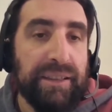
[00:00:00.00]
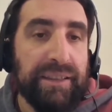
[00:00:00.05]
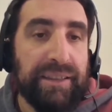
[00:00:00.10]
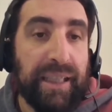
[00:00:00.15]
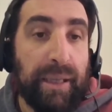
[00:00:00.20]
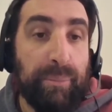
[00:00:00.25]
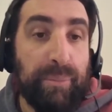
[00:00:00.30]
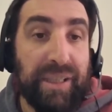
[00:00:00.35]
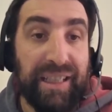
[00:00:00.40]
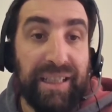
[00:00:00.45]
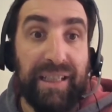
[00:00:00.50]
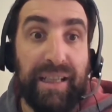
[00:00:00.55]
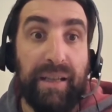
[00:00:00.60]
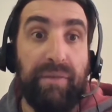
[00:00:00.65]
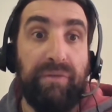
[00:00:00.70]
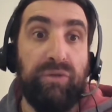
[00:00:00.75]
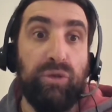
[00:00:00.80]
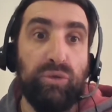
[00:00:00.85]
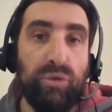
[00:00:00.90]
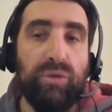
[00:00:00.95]
también
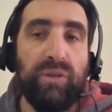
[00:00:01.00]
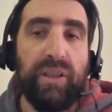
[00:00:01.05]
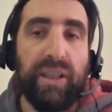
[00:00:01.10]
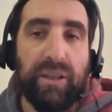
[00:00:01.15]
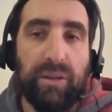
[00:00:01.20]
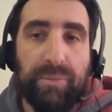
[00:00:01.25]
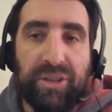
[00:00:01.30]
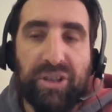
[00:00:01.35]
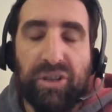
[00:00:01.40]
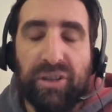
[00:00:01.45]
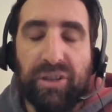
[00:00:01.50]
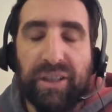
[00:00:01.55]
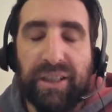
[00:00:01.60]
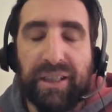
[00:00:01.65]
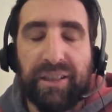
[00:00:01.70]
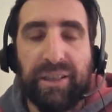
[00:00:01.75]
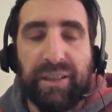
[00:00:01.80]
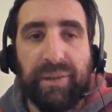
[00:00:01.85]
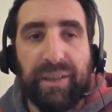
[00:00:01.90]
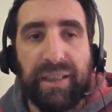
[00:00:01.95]
la futura comisión
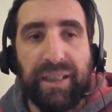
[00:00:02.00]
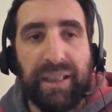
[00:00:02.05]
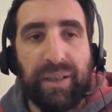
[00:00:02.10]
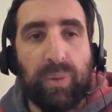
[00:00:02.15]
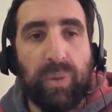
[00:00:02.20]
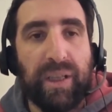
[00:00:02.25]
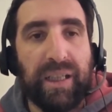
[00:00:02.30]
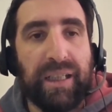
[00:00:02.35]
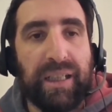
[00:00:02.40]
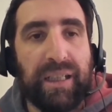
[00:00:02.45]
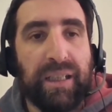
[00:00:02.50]
directiva de la cual